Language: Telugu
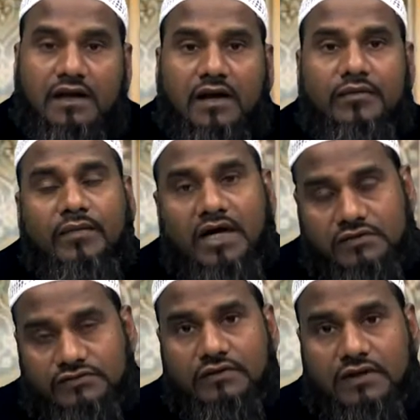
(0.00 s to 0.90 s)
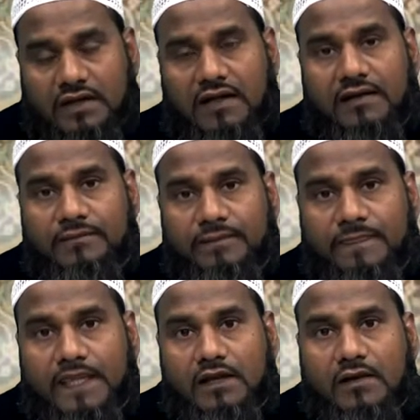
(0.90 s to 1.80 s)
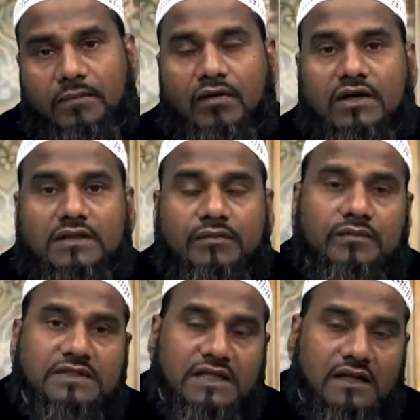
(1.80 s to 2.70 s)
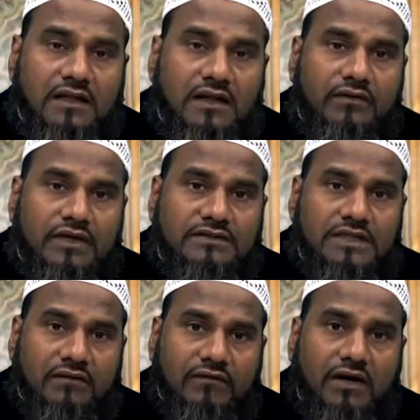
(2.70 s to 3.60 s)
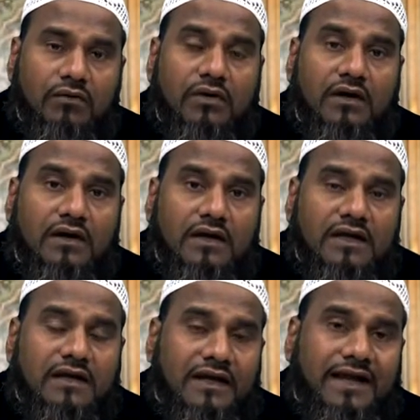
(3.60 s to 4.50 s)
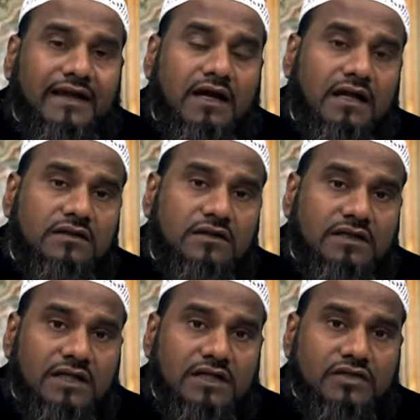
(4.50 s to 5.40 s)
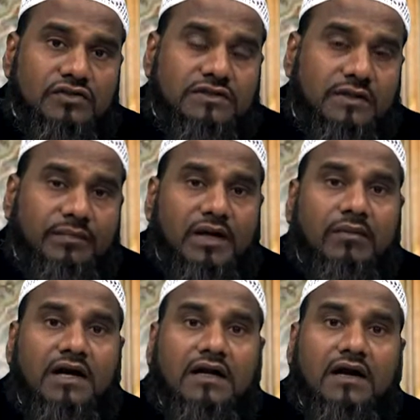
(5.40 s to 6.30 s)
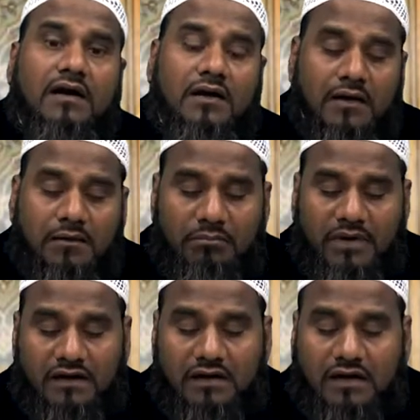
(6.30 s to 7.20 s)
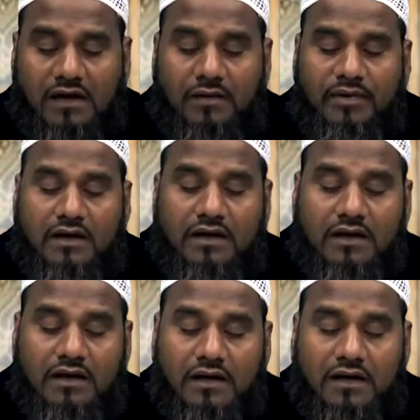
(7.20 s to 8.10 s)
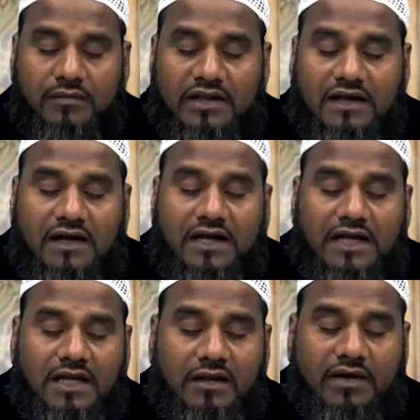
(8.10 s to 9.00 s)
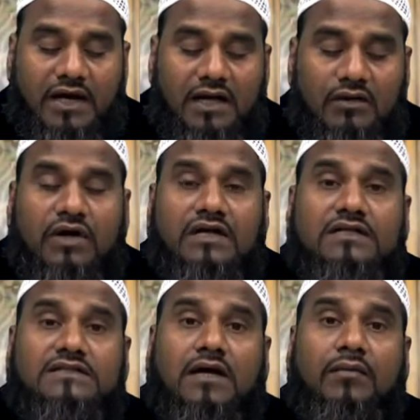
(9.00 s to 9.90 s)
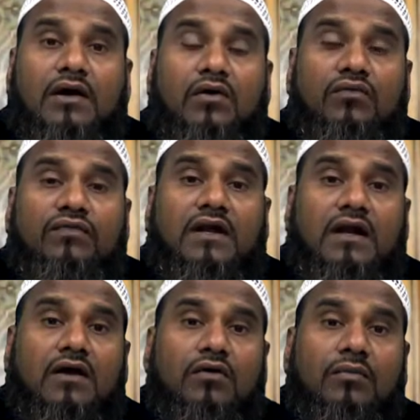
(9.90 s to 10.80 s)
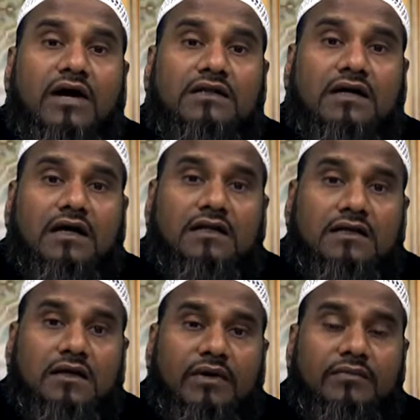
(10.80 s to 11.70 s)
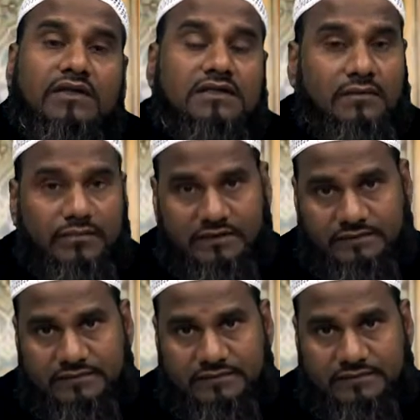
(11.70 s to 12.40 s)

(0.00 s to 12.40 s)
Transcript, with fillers: అభిమాన సోదరులారా ప్రవక్త ముహమ్మద్ సల్లల్లాహు అలైహి వారు ఈ రేయి ఘనతను తెలియజేస్తూ చెప్పిన మాట మన్ కామ రమదాన ఈమానను వెహ్తిసాబా గుఫిర్ అలహు మా తకద్దమ మిన్ జమ్మి